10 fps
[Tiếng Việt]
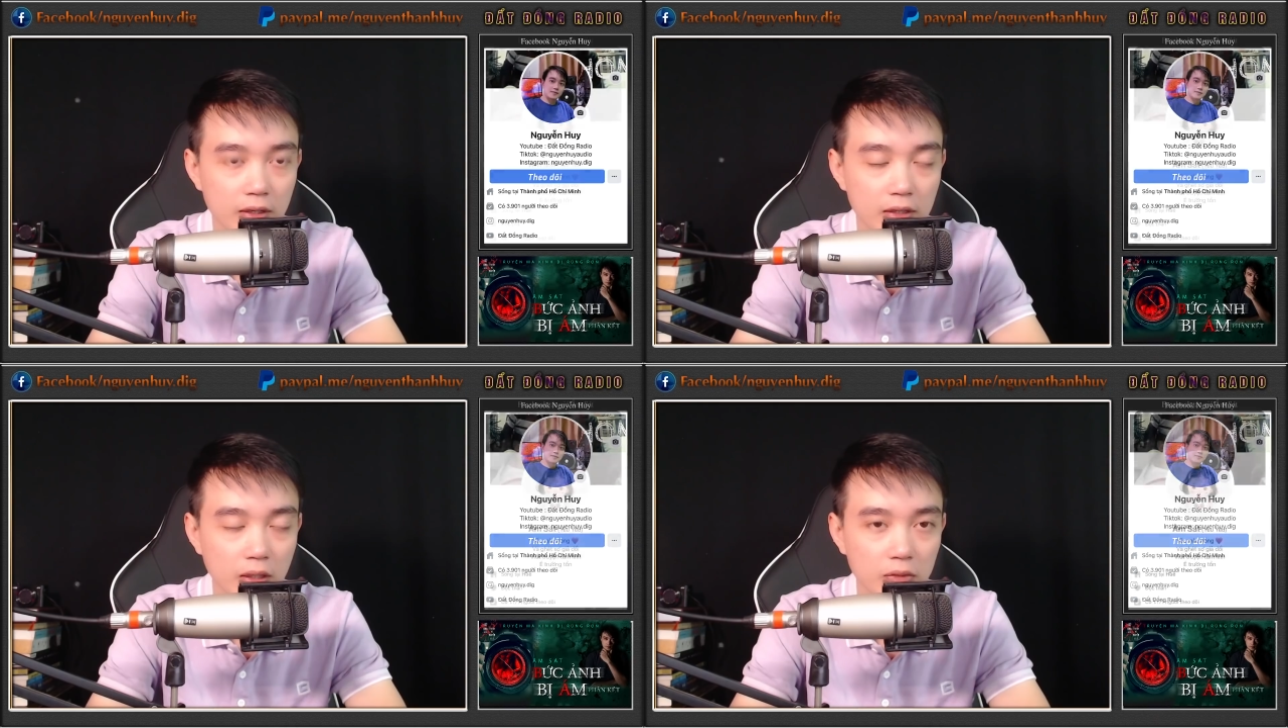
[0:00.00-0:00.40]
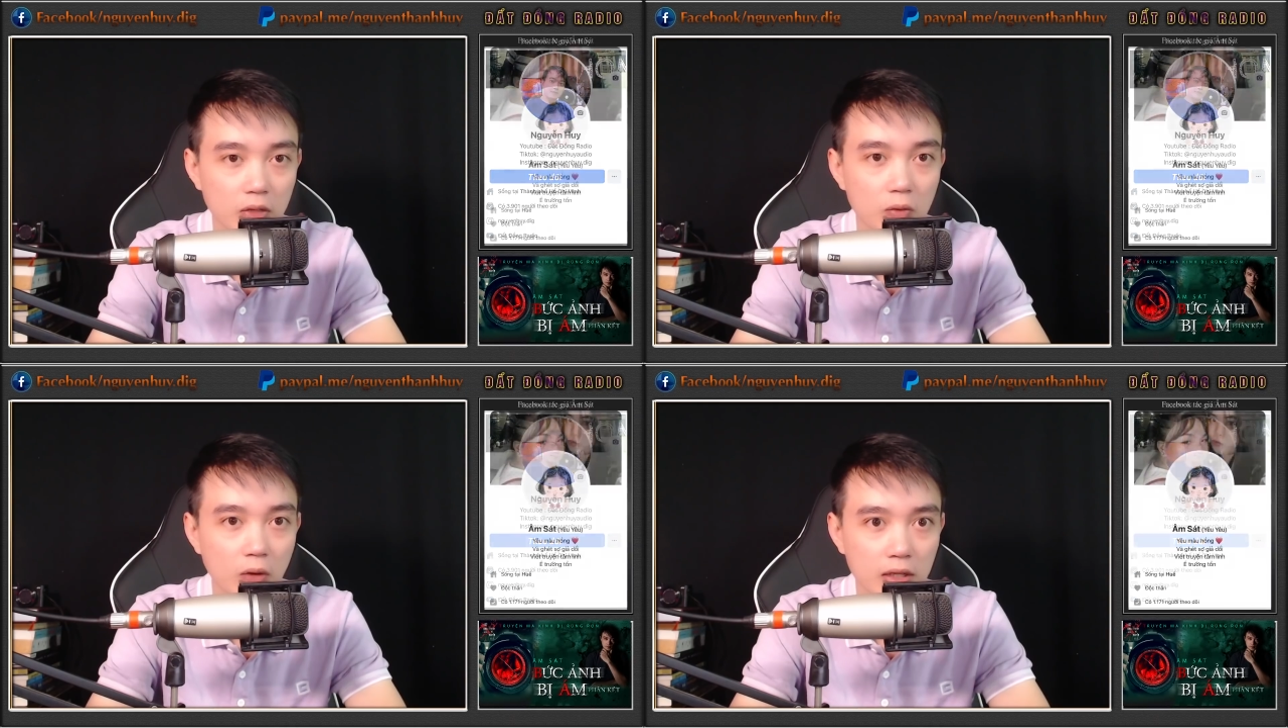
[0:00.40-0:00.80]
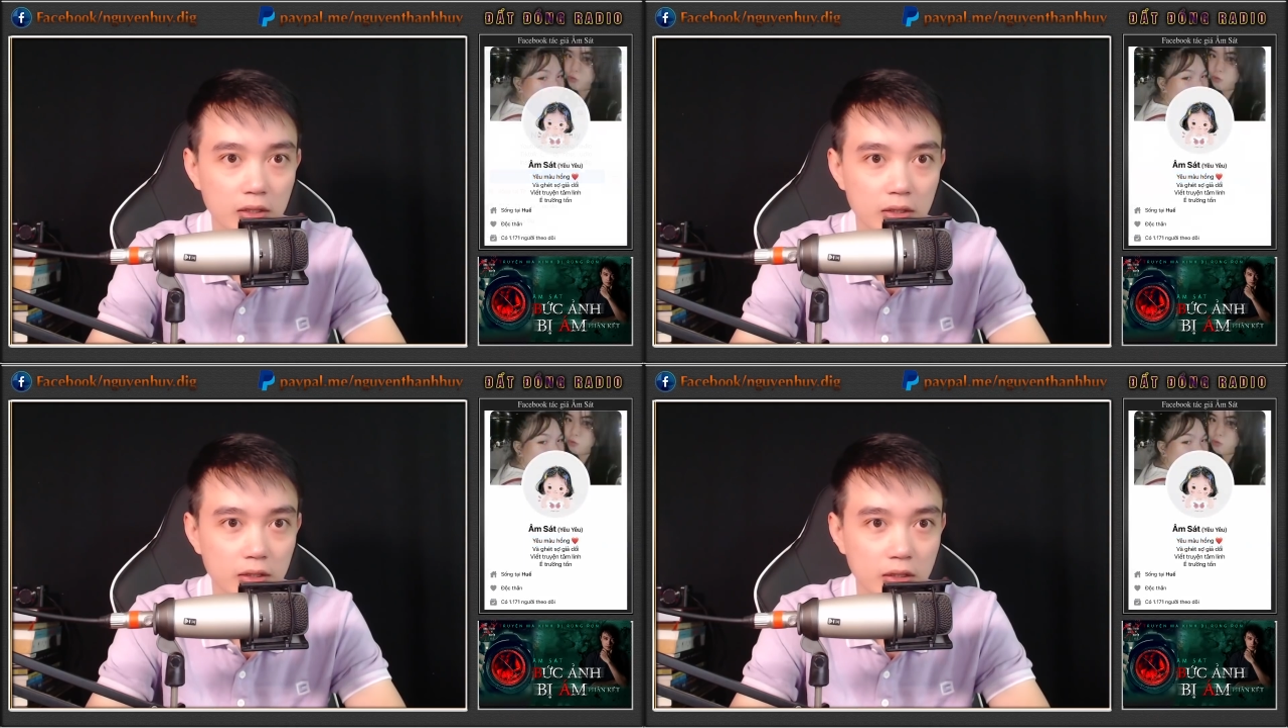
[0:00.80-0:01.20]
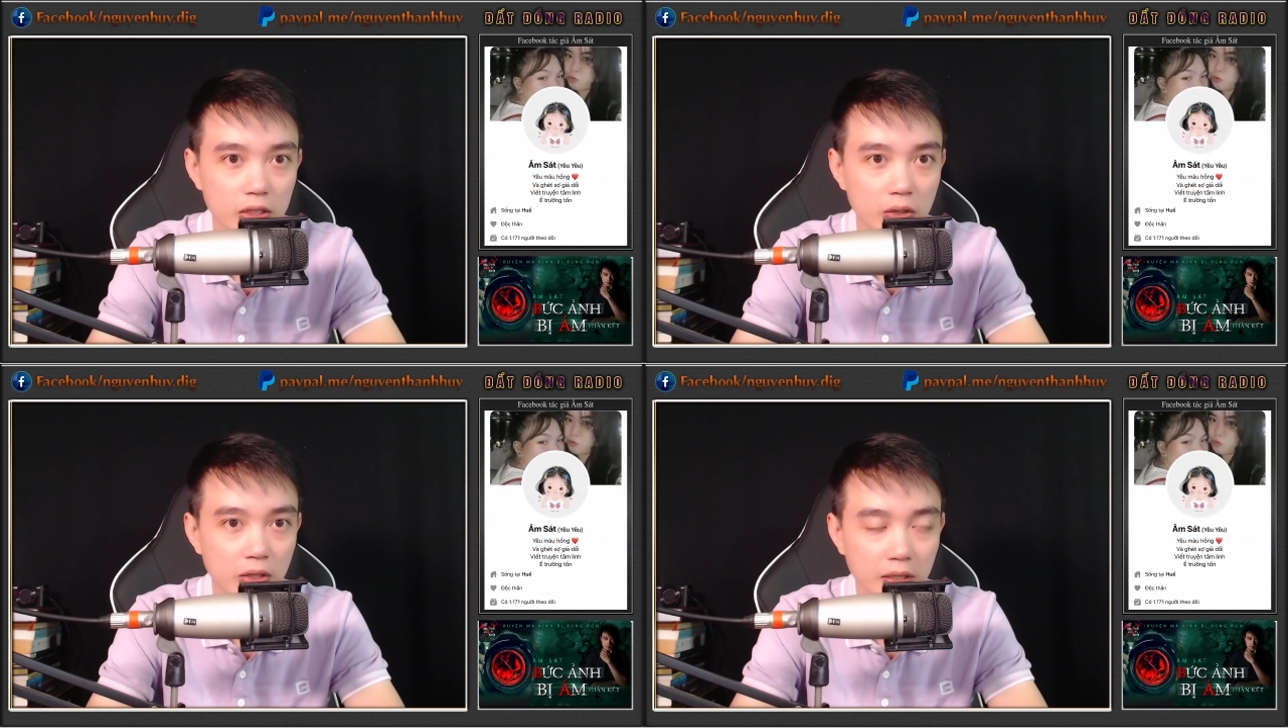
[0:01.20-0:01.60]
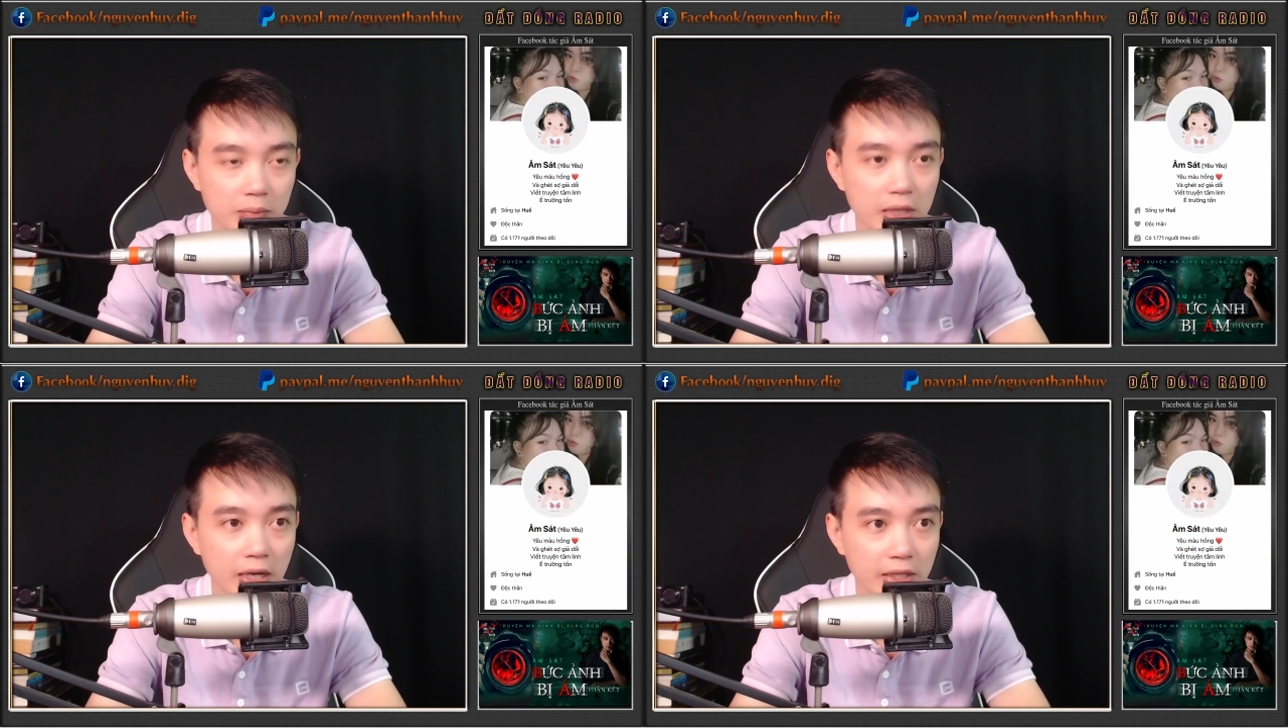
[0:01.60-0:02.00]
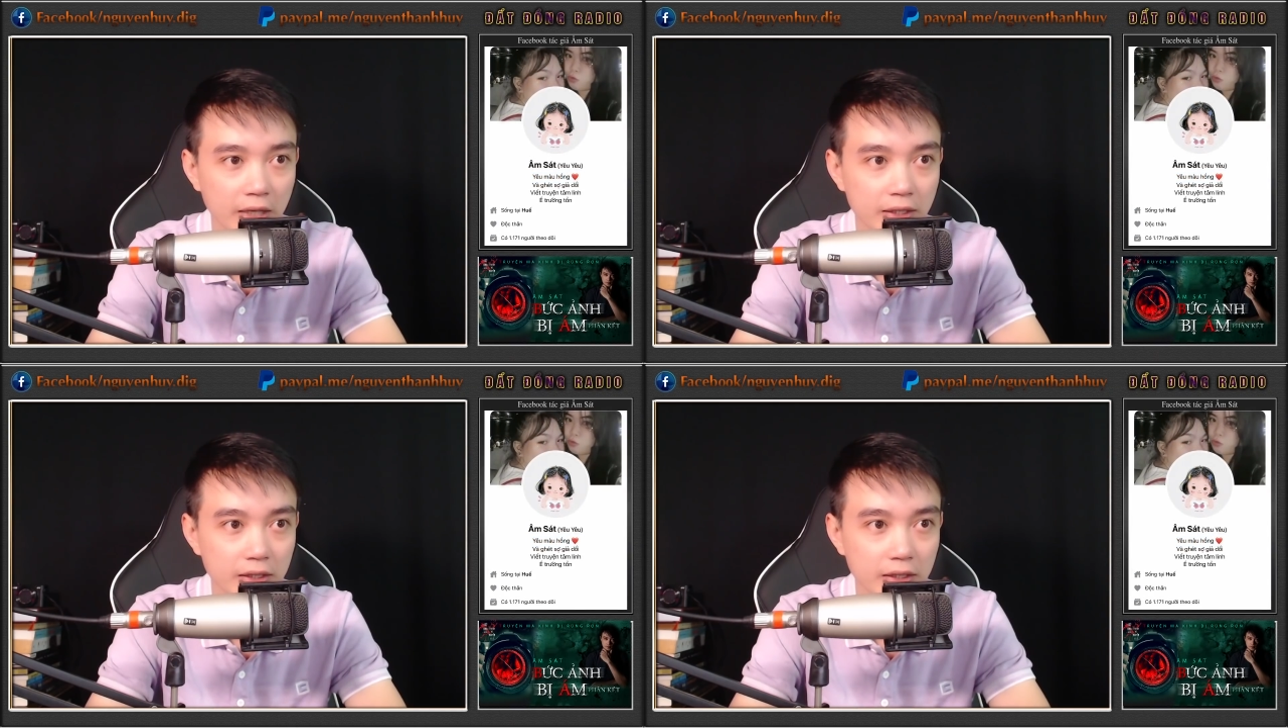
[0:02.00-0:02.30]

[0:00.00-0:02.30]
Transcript: Tao tức quá cho nên đấm vài cái.